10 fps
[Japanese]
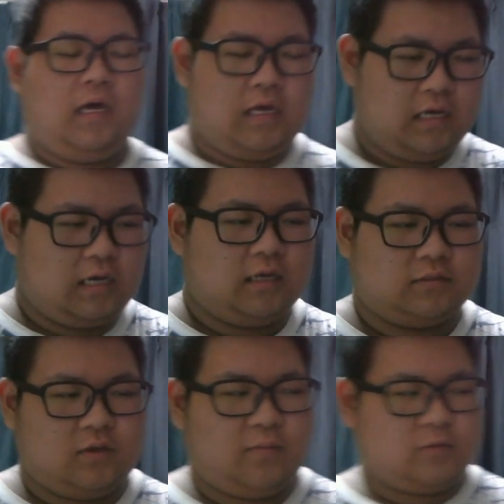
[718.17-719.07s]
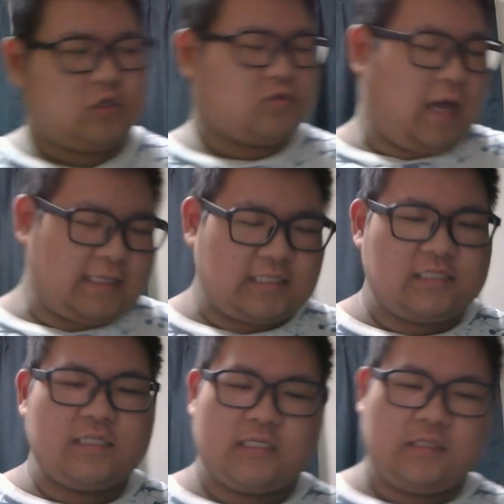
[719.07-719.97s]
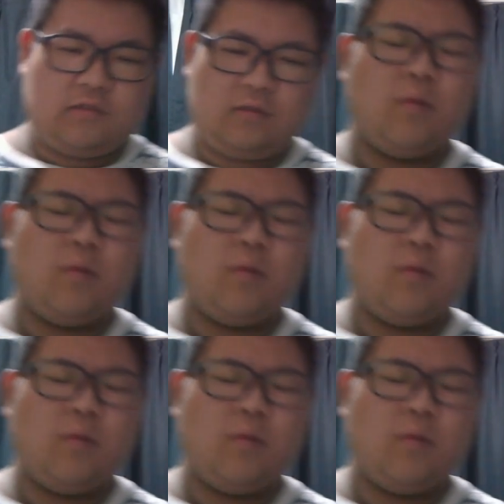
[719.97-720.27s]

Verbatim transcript: うん。それもうちょっと話に出してるんだけ